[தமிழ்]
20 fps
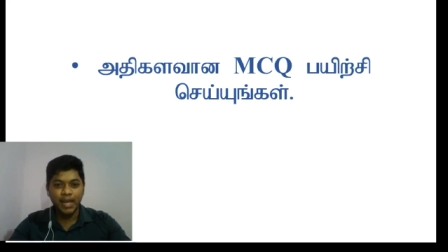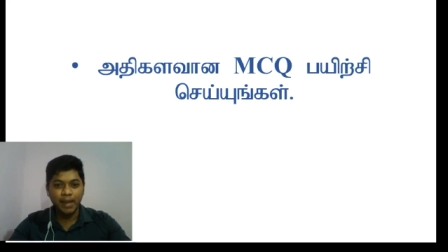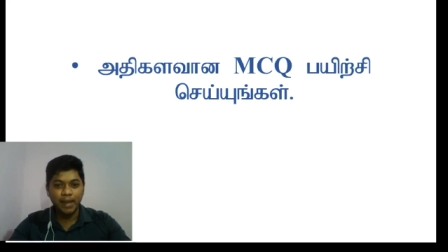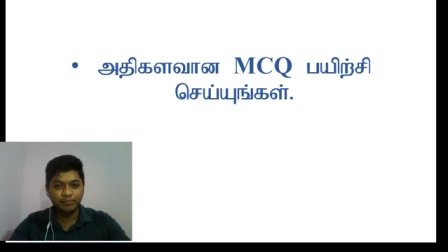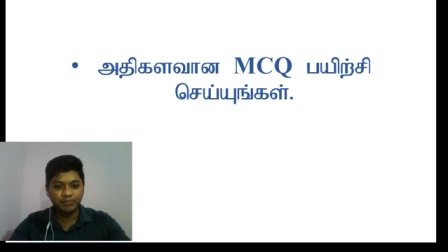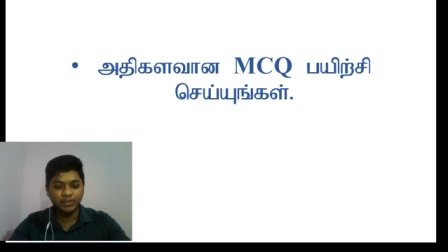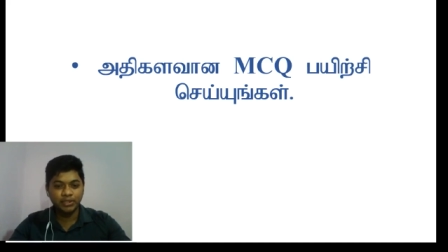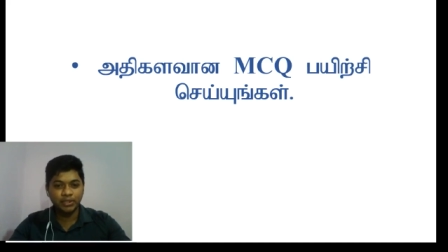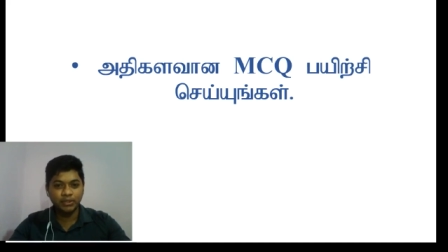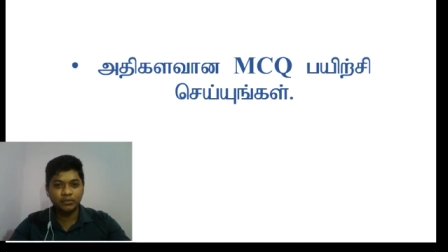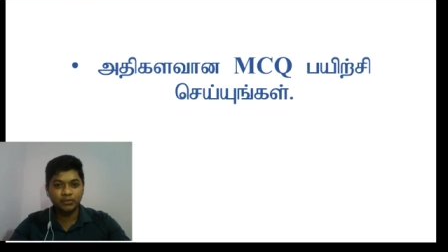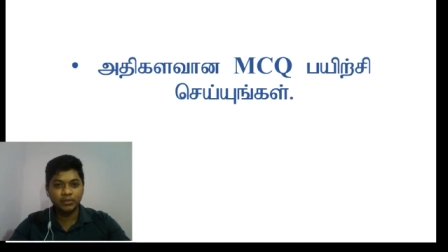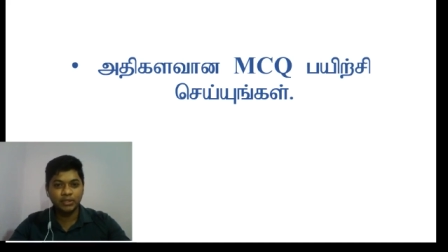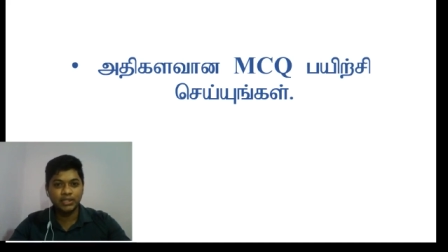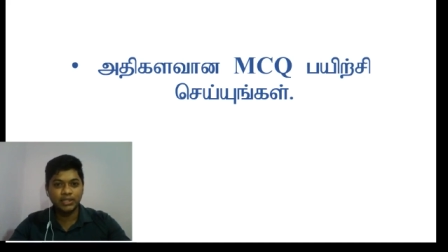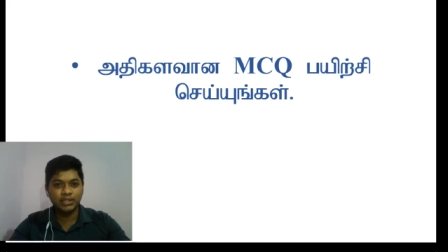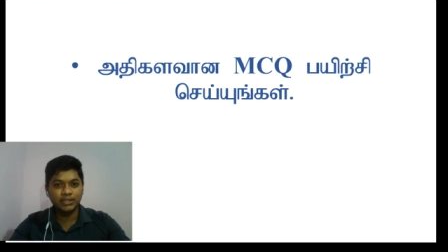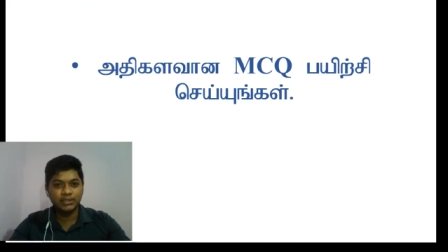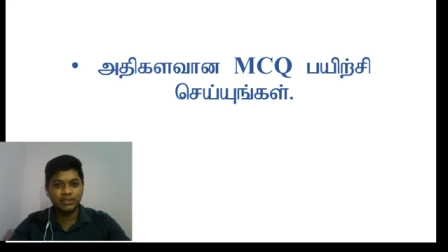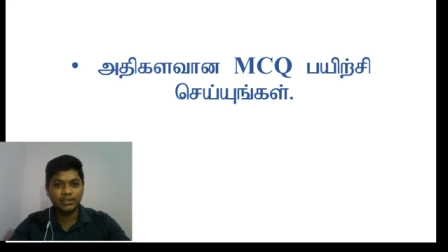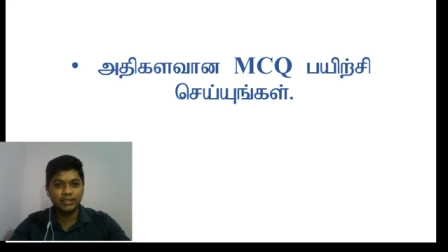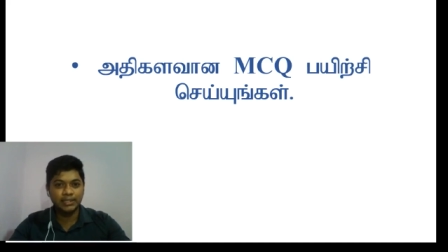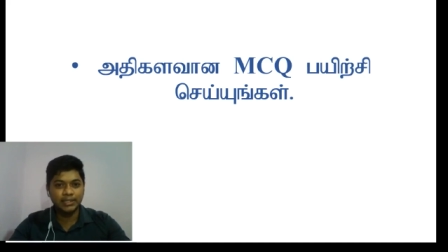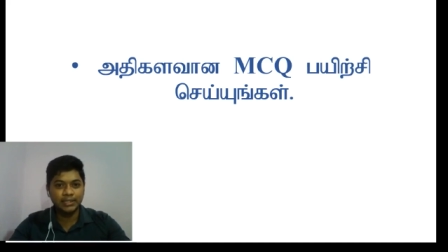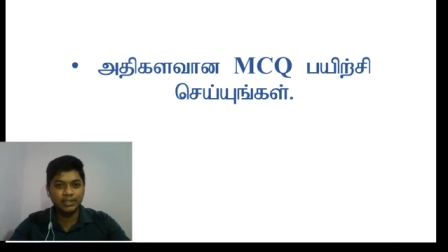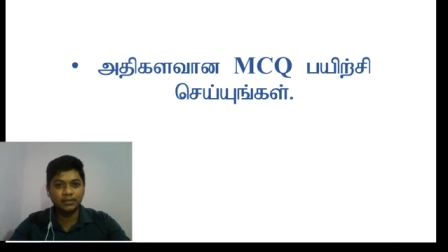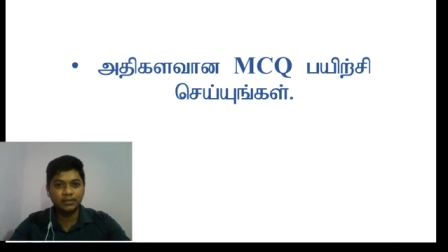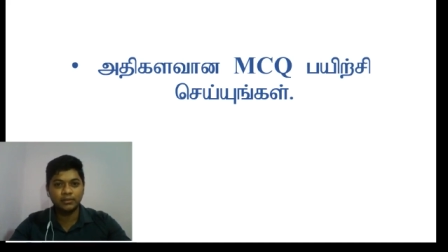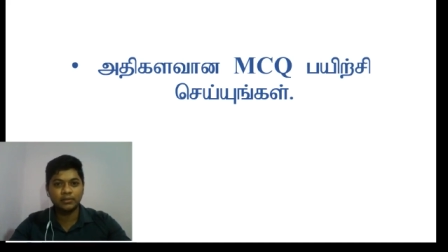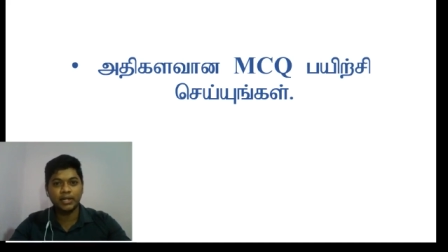எம்சிக்யூன்றது
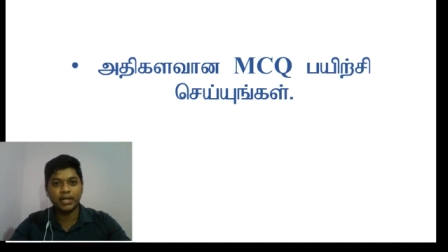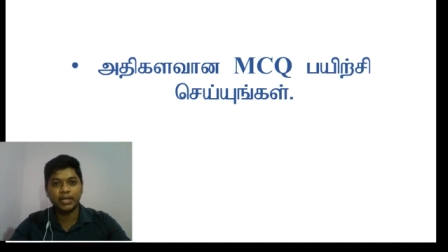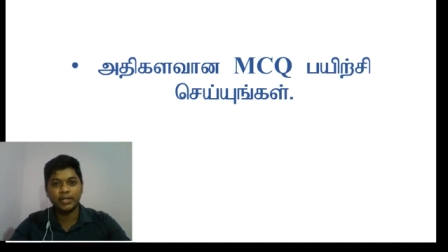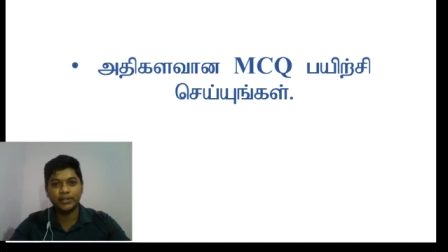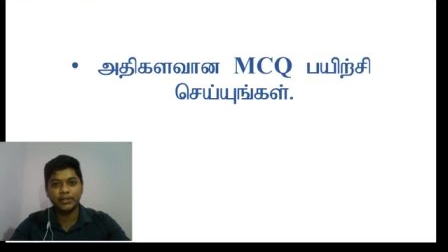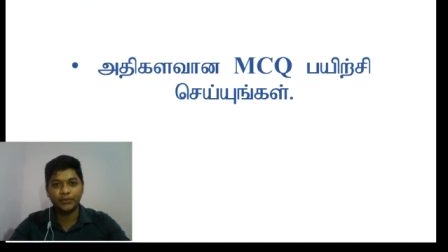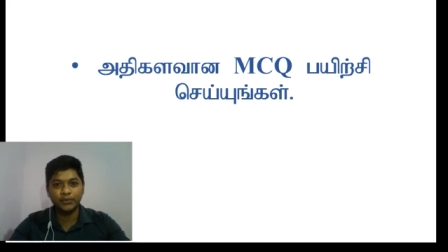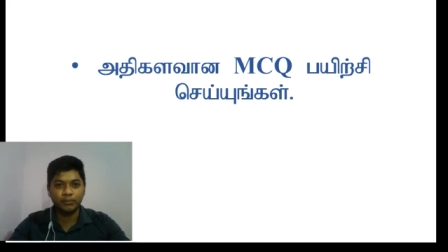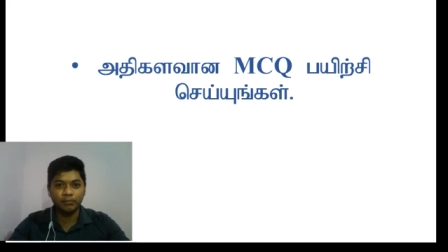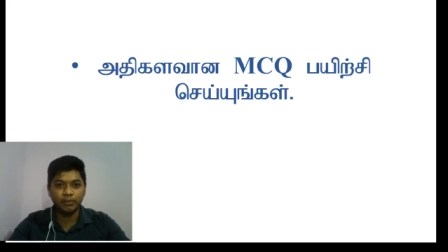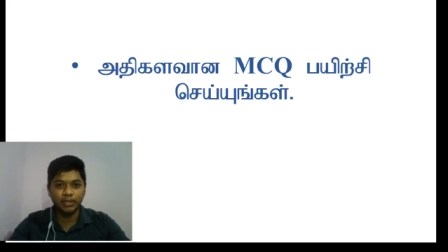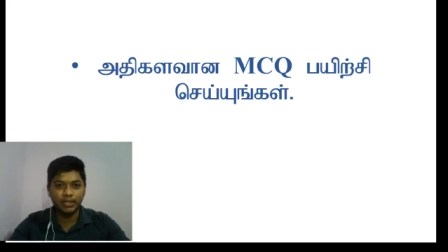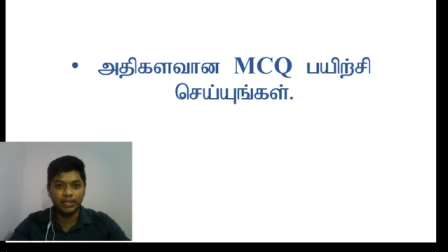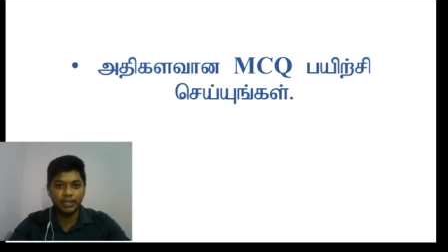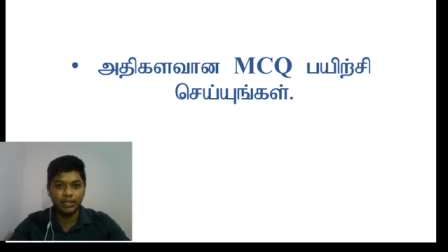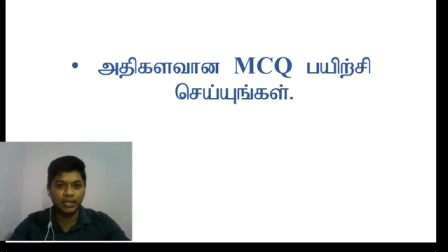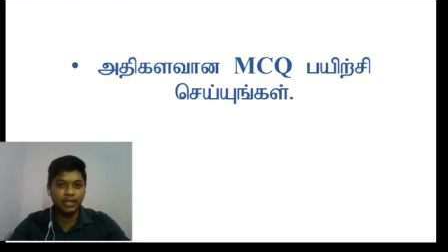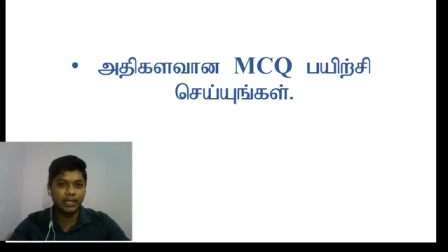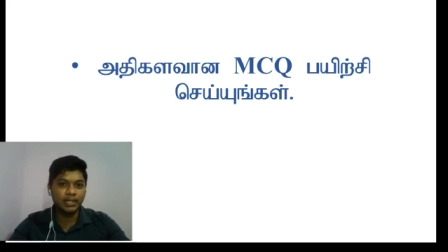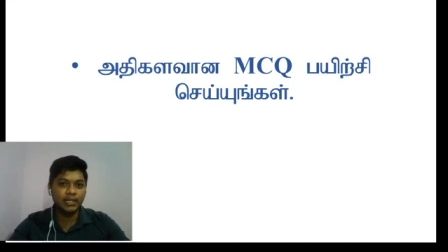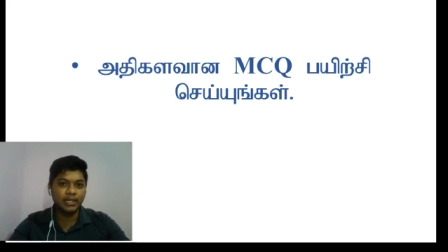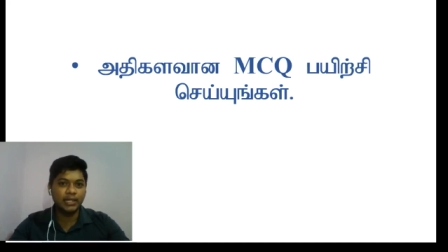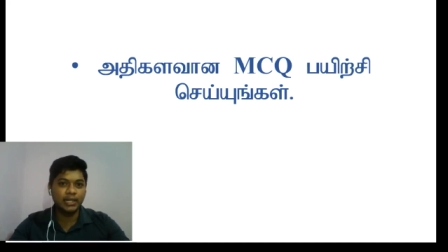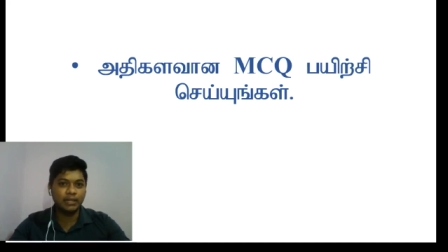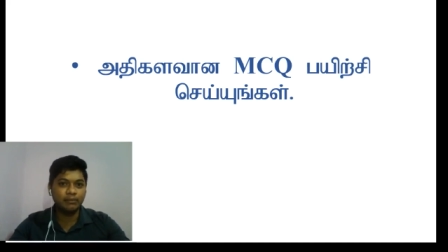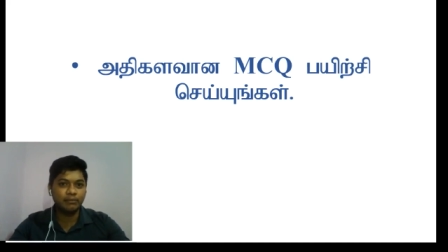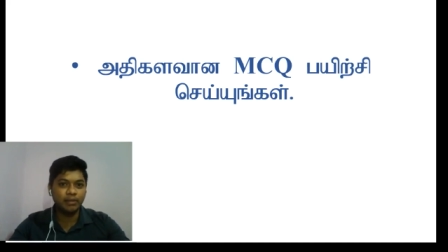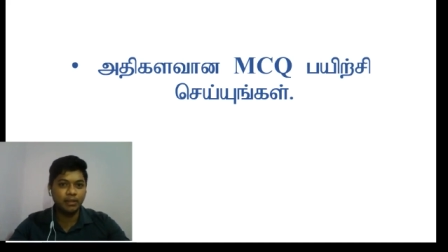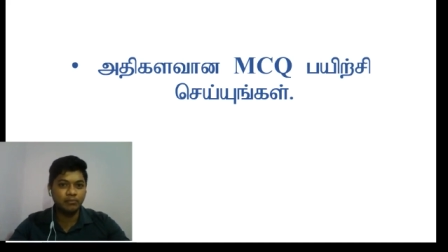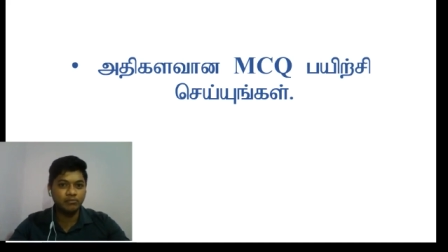கிட்டத்தட்ட ஒரு ஐக்யூ மாதிரி நாங்கள்
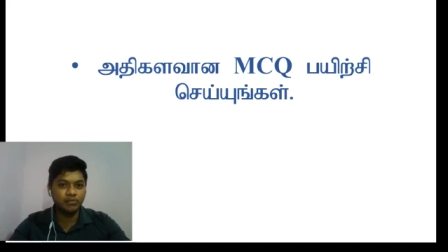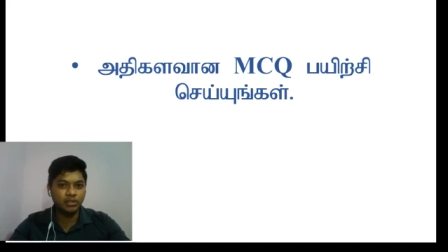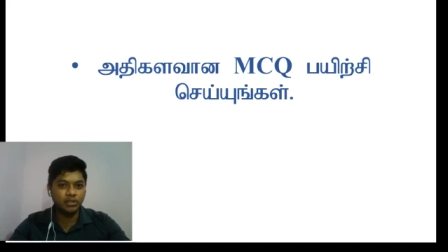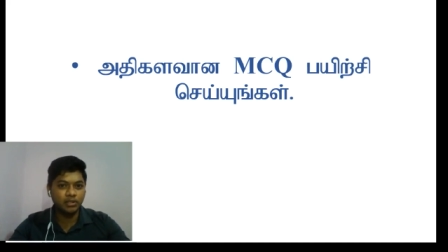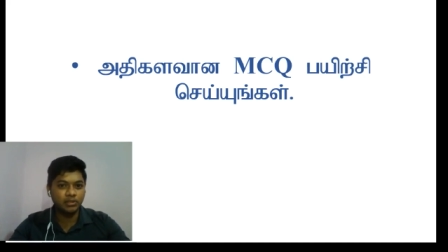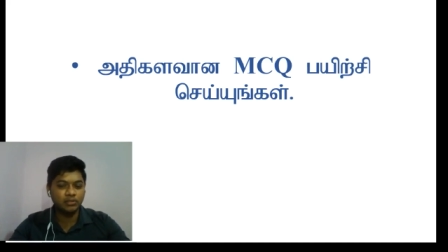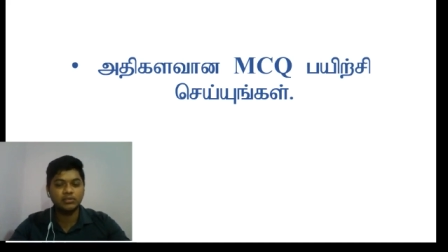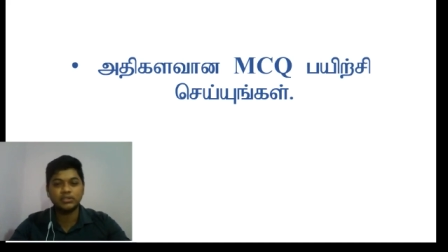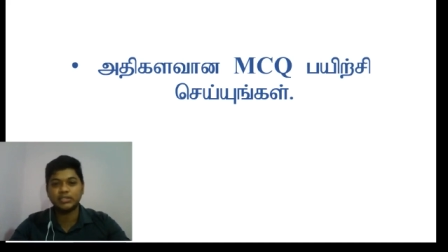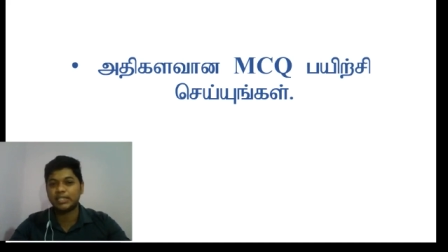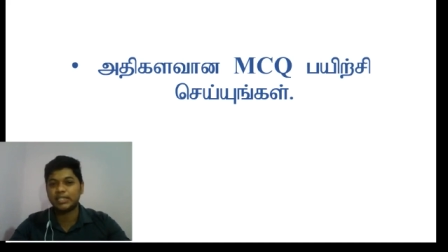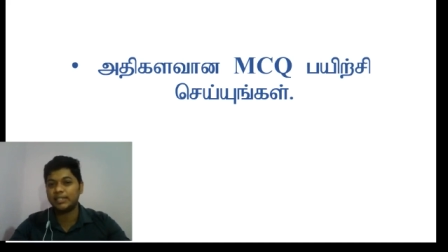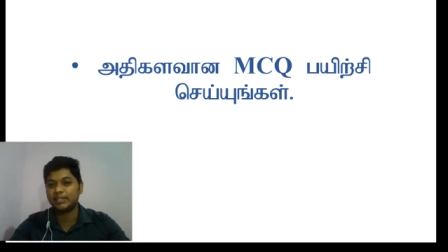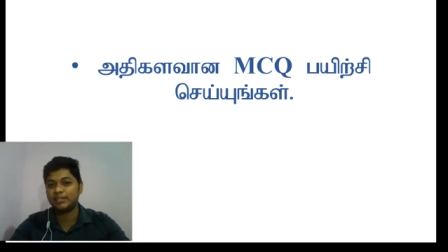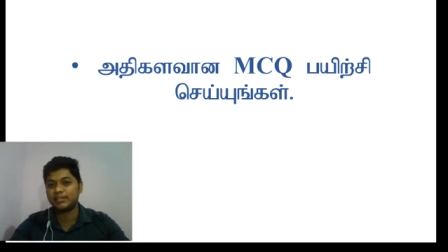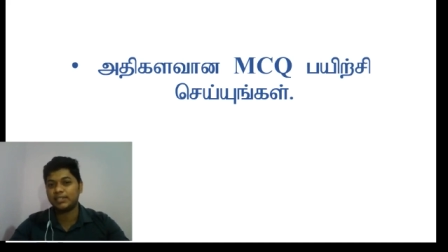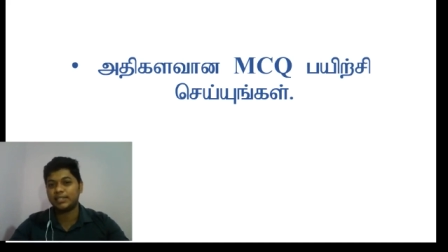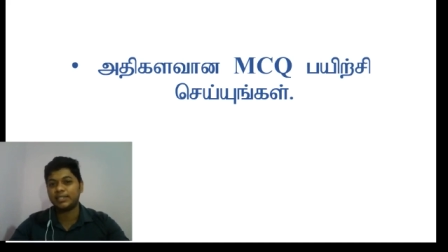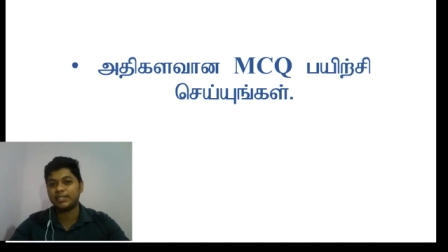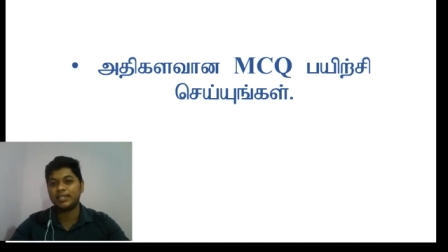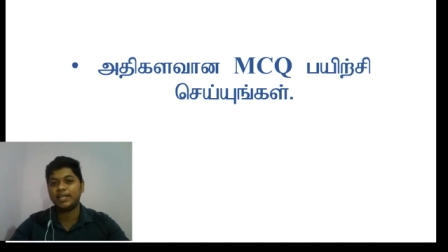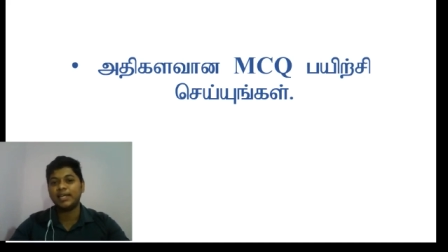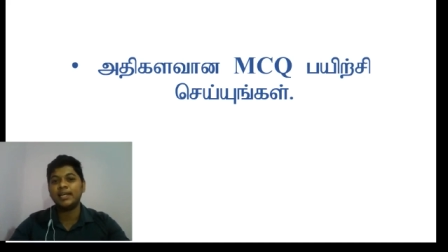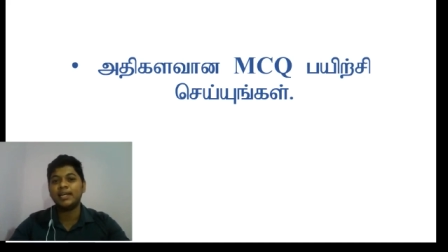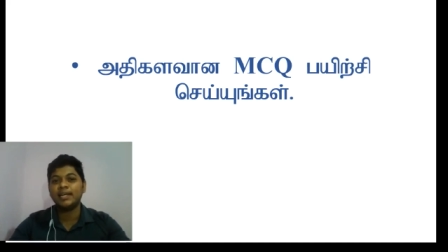கனமாக எம்சிக்யூ செய்ய செய்ய